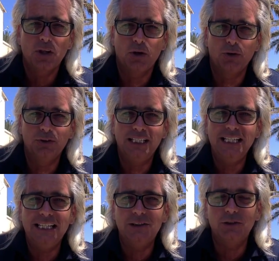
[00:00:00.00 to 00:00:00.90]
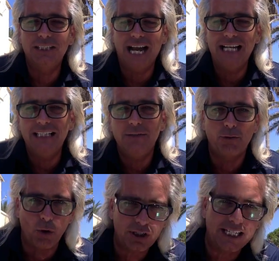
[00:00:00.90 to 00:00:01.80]
und Ihnen zu zeigen die
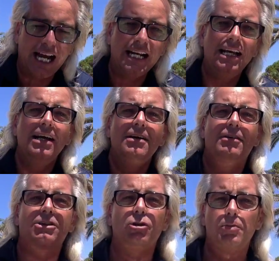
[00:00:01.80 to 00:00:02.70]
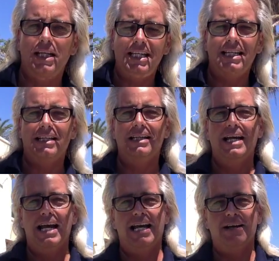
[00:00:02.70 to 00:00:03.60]
Vorteile, was Dubli hier
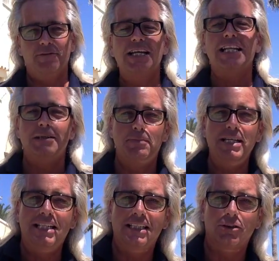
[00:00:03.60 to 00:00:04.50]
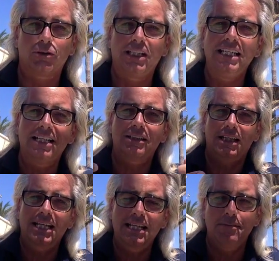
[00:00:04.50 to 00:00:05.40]
äh, wirklich bietet und Ihnen,
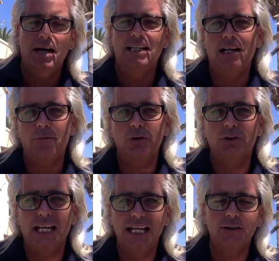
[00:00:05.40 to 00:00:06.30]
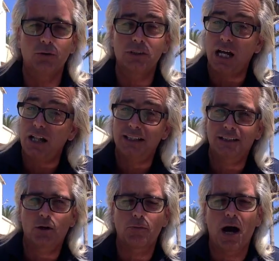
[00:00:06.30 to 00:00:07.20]
Ihnen, meine Damen und Herren, uns allen
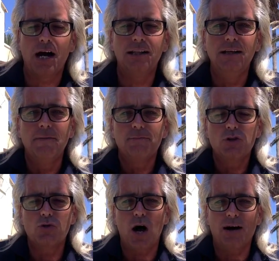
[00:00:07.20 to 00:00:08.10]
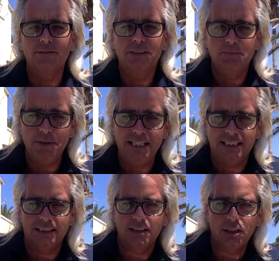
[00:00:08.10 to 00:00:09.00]
global zur Hand
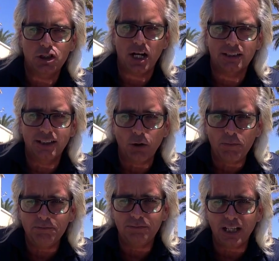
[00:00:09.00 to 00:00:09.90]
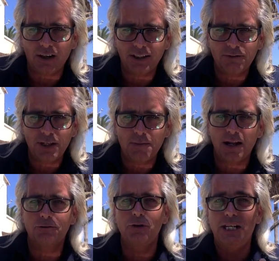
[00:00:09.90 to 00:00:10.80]
bietet. Schalte um, danke
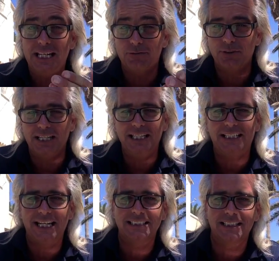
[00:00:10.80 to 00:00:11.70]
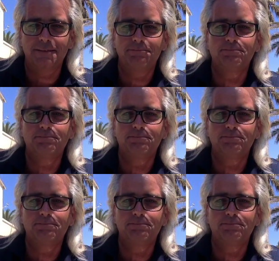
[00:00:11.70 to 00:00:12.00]
vielmal für Ihr Interesse.